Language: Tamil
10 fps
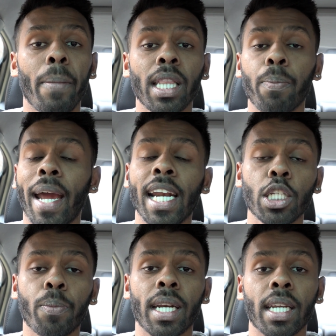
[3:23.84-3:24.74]
மேந்து
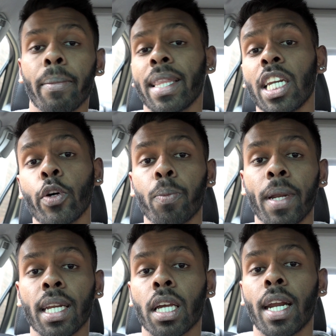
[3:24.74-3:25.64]
பதினஞ்சு பண்ணுறீங்க மீது இருபது
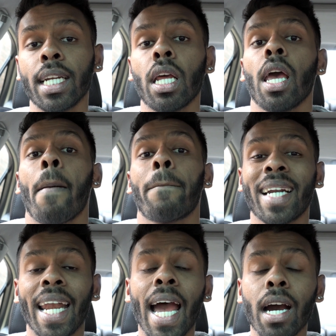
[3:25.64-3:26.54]
பண்ணுறீங்க ரைட்
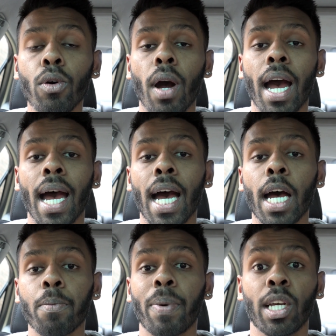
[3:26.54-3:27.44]
பட் நான்
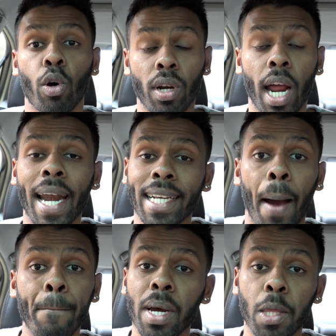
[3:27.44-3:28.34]
இப்போ நீங்கள் ஒரு நாளைக்கு
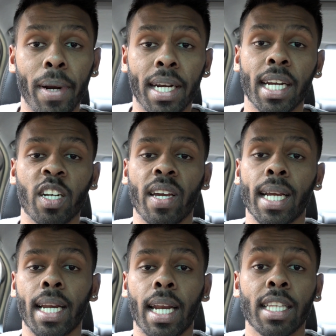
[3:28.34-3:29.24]
ஐம்பது பண்ணுறீங்க
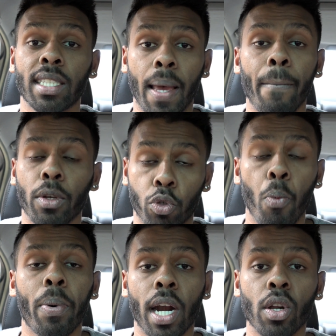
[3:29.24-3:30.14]
வைங்களேன் செம்
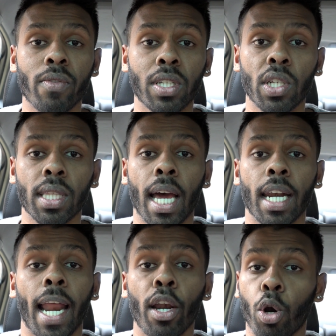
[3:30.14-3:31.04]
சூப்பரான ஒரு விஷயம்
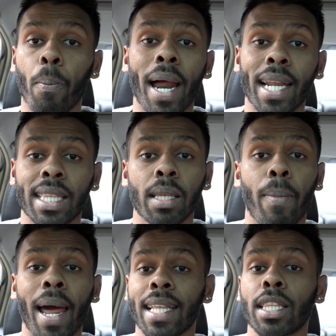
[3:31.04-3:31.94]
தான் நல்ல ஒரு பலத்து
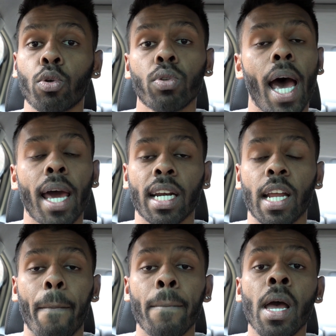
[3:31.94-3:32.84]
பலத்துக்கு
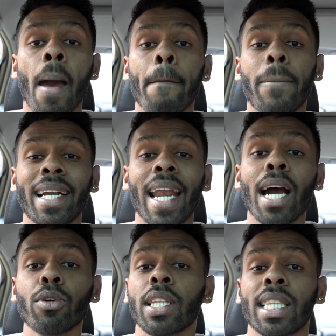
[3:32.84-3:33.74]
உதாரணம் பட்
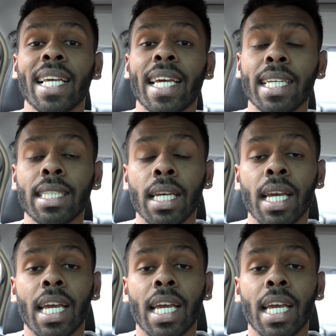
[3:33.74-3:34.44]
நான் த திங் இஸ்